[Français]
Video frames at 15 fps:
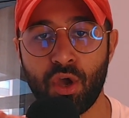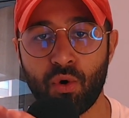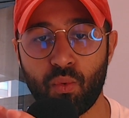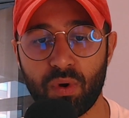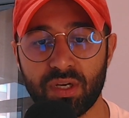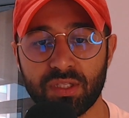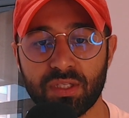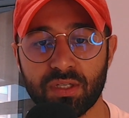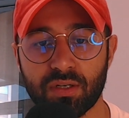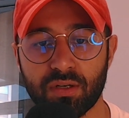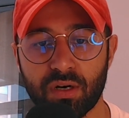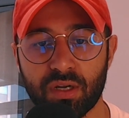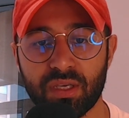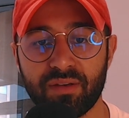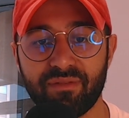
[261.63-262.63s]
El
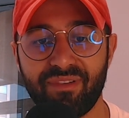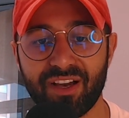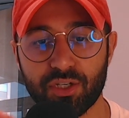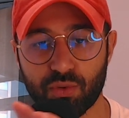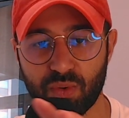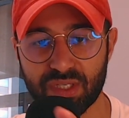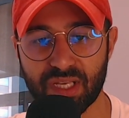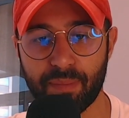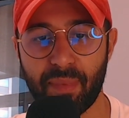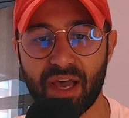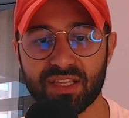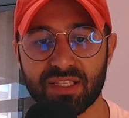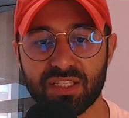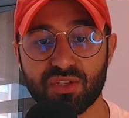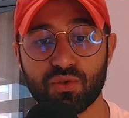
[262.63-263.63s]
Grogi va jouer sa
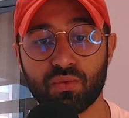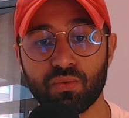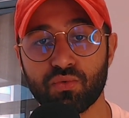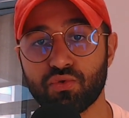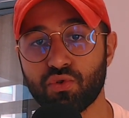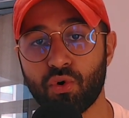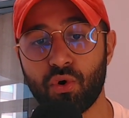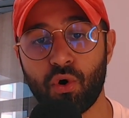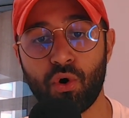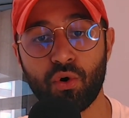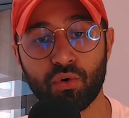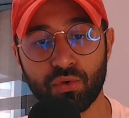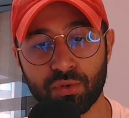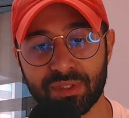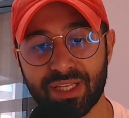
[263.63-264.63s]
partition durant
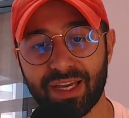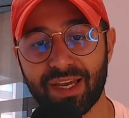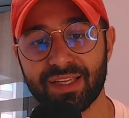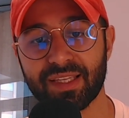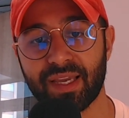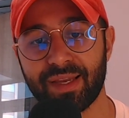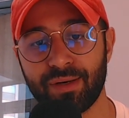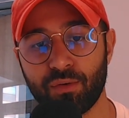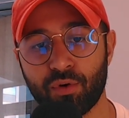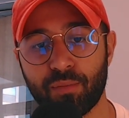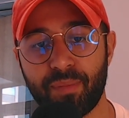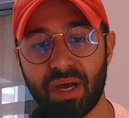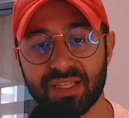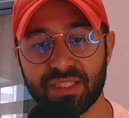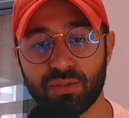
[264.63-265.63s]
une très très longue
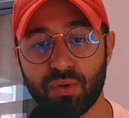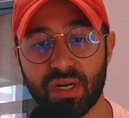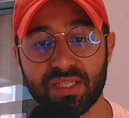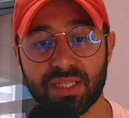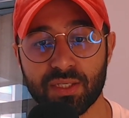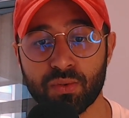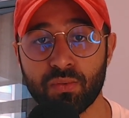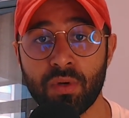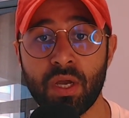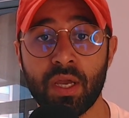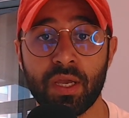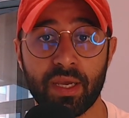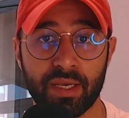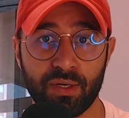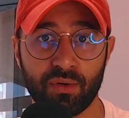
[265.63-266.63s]
partie de la saison
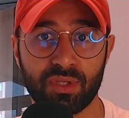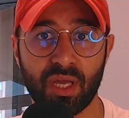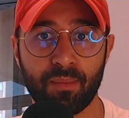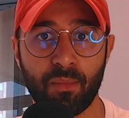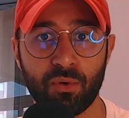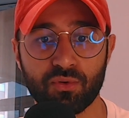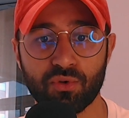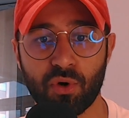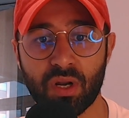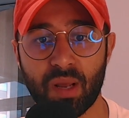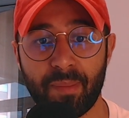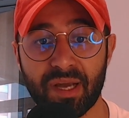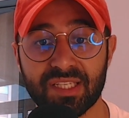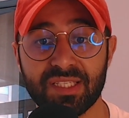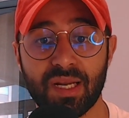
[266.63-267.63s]
et notamment durant la
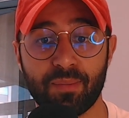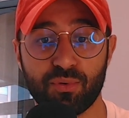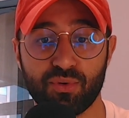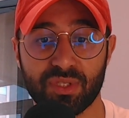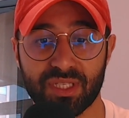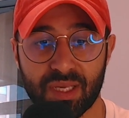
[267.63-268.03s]
partie la plus